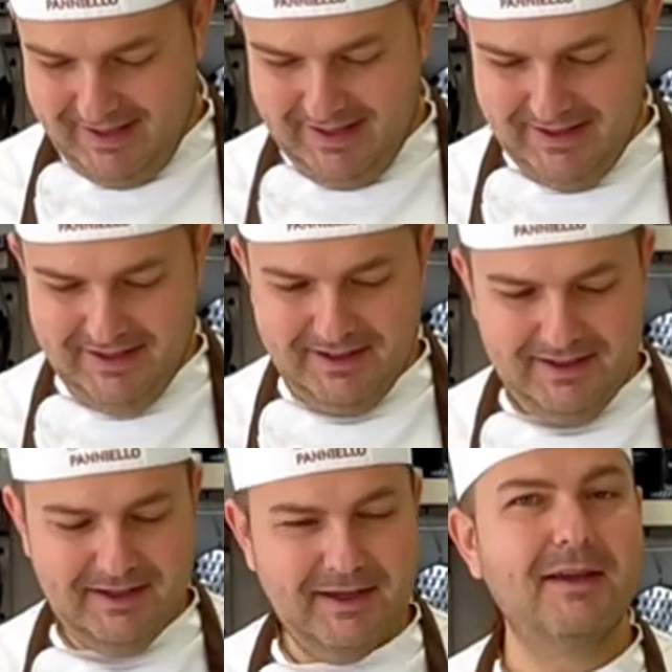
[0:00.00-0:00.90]

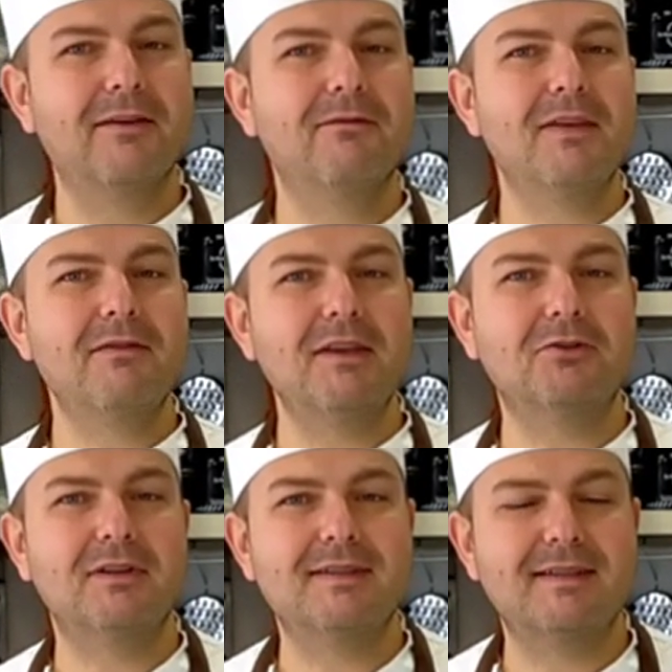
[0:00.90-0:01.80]
E ehm, vi
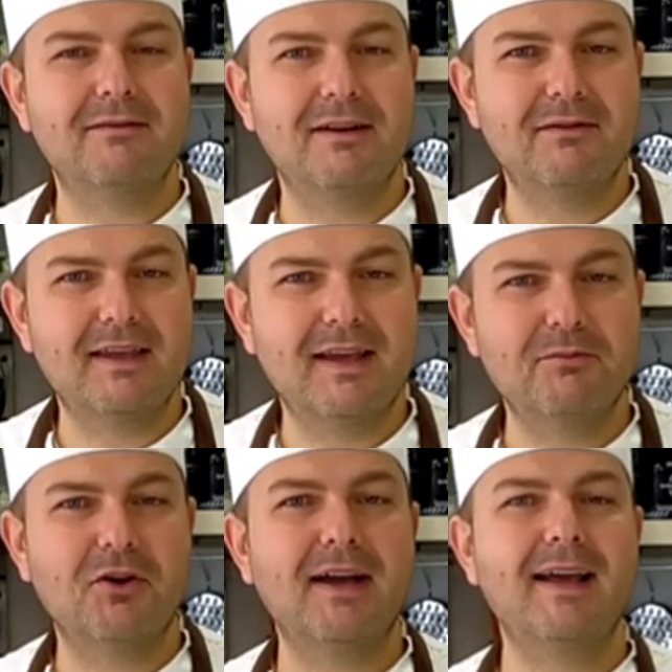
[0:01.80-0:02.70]
invito ad iscrivervi
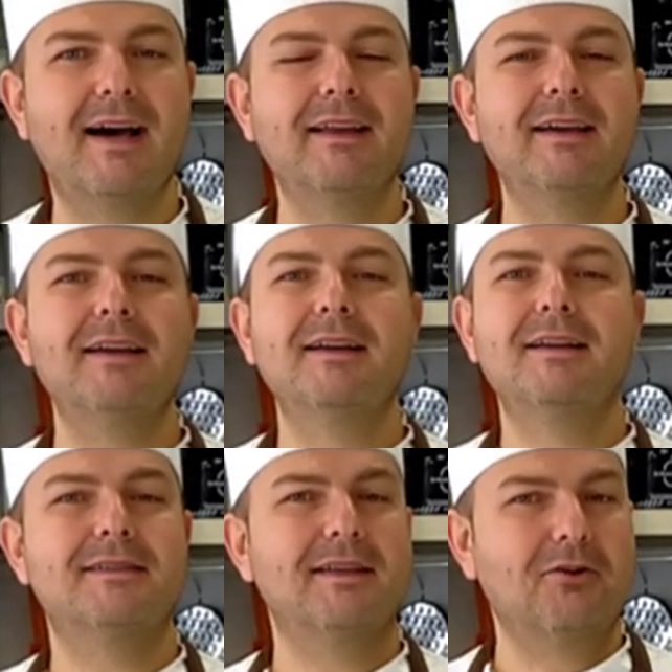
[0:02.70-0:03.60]
al mio canale
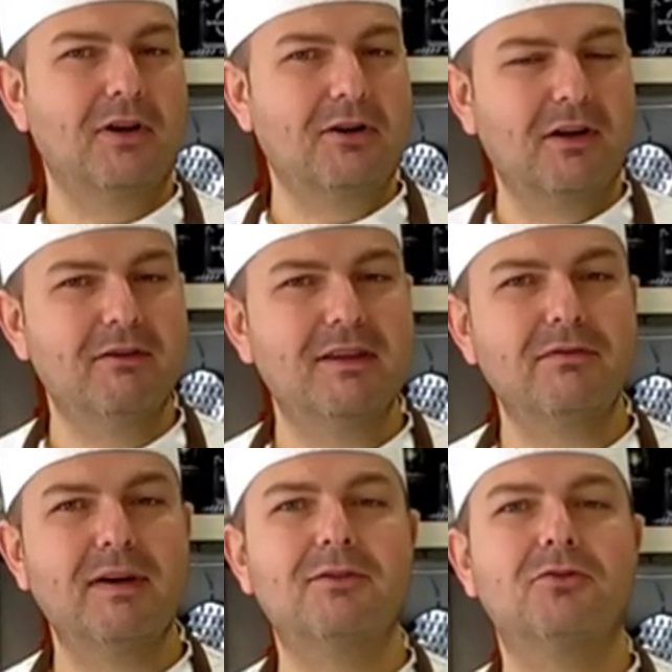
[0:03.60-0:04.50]
se ancora non l'avete
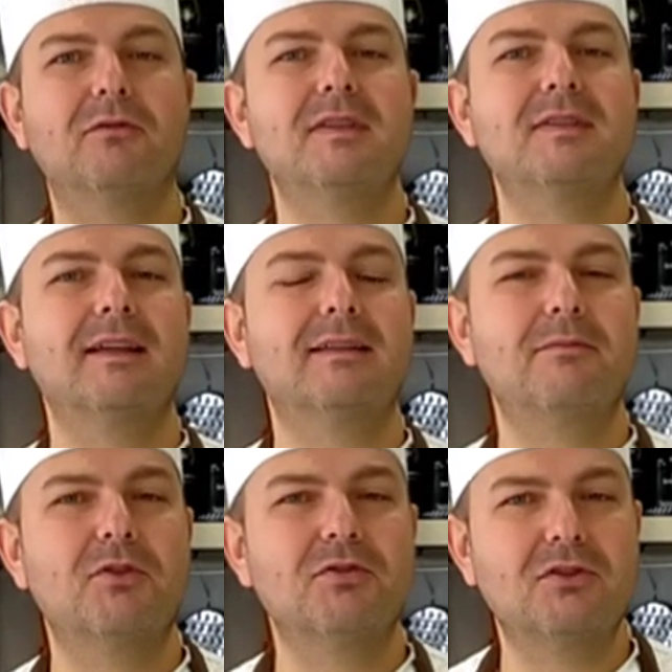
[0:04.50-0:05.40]
fatto, visitate
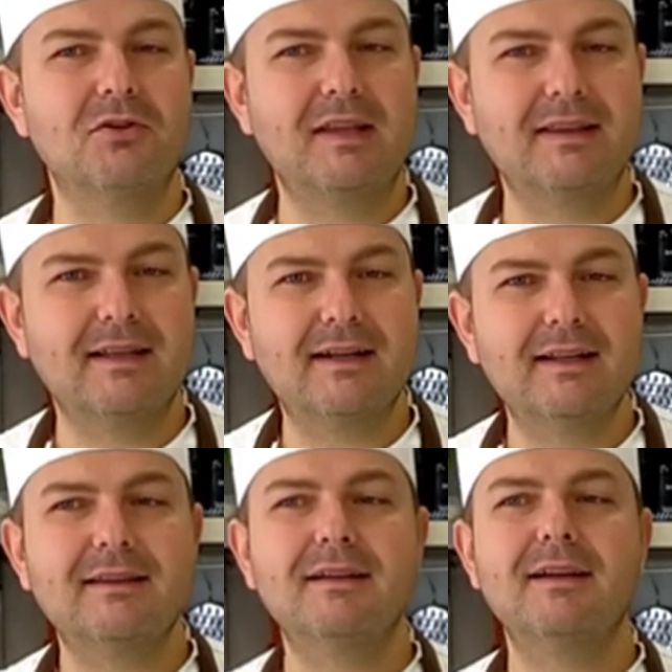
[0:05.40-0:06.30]
il mio sito
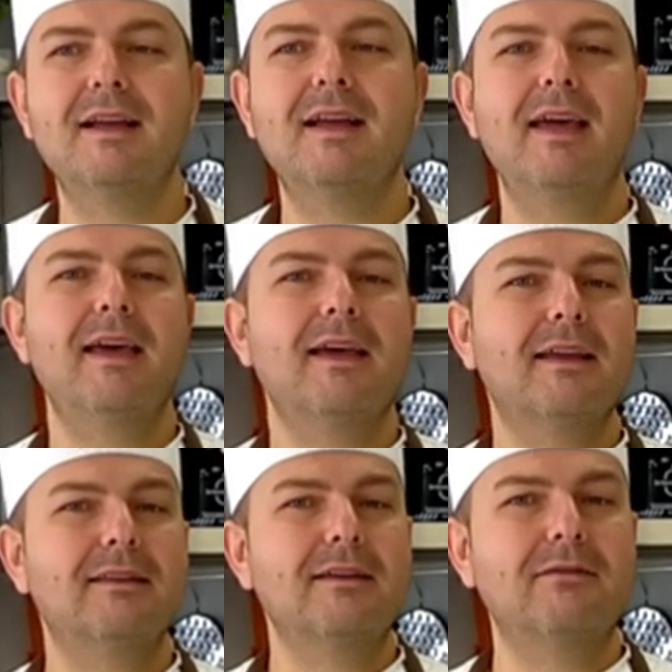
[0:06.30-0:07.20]
internet e
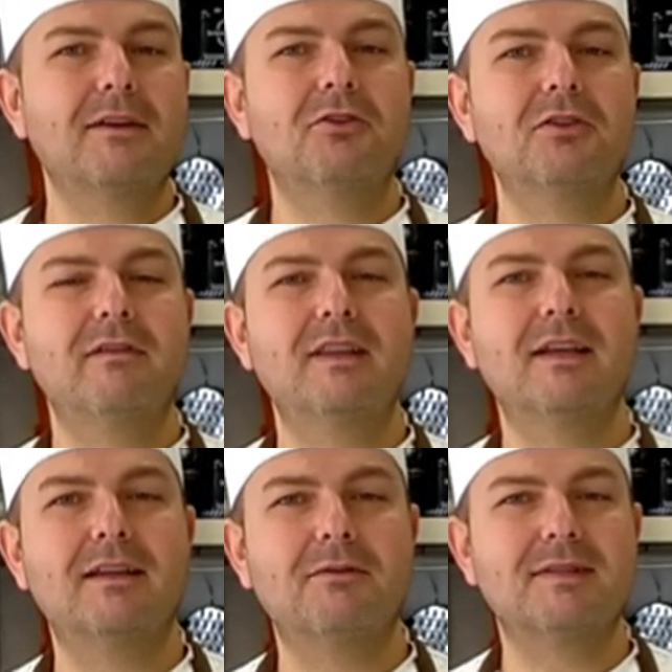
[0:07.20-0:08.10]
che dirvi,
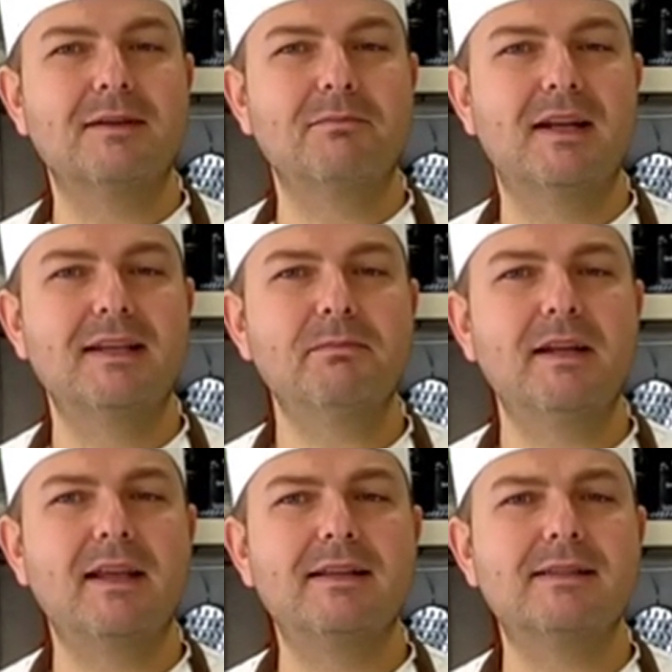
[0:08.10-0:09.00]
condividete questa bella
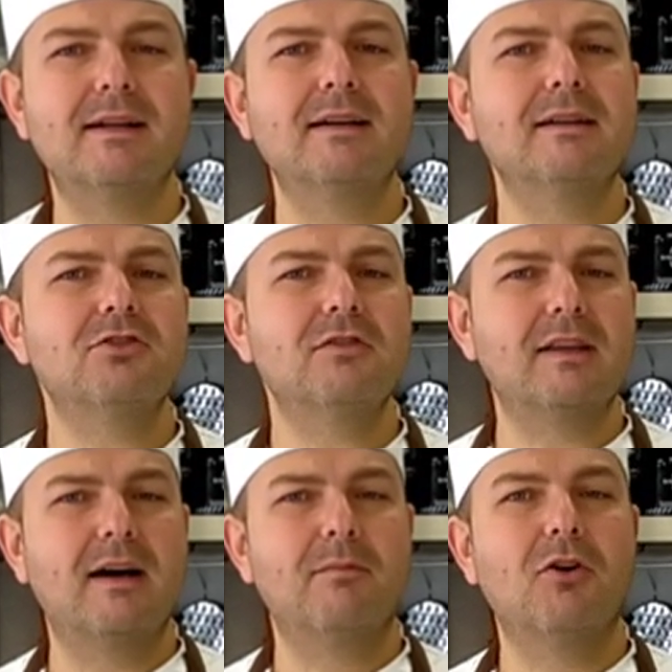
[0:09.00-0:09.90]
esperienza, ci
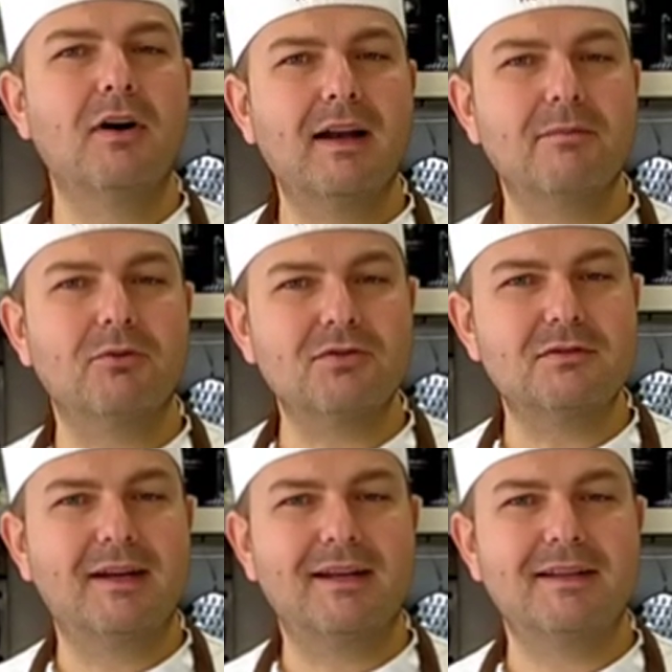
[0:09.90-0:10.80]
vediamo alla
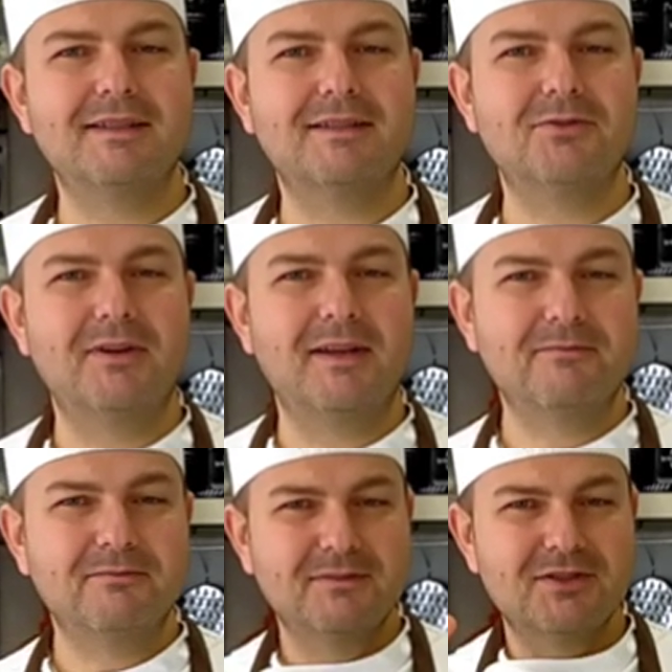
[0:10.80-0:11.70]
prossima realizzazione.
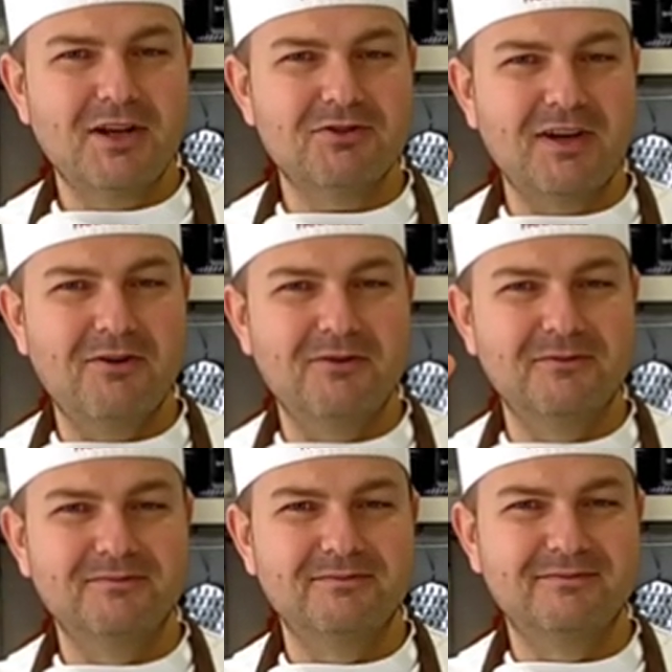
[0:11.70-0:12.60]
Ciao
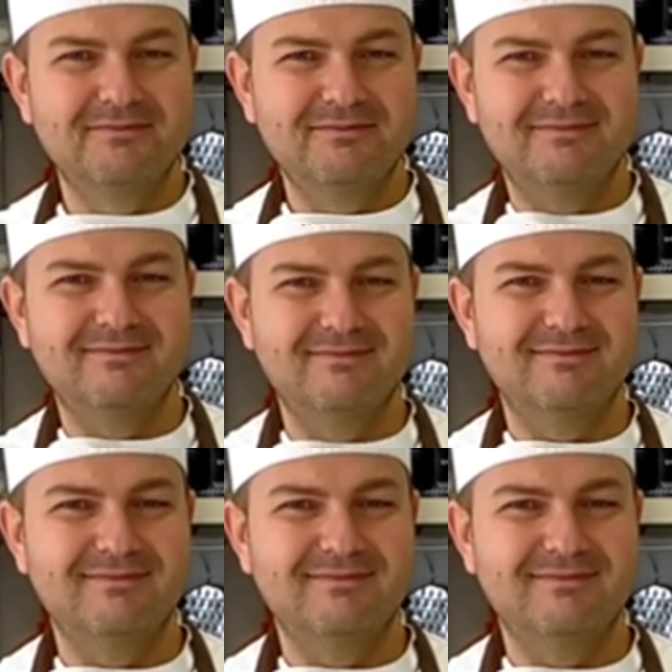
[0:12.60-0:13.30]
ciao!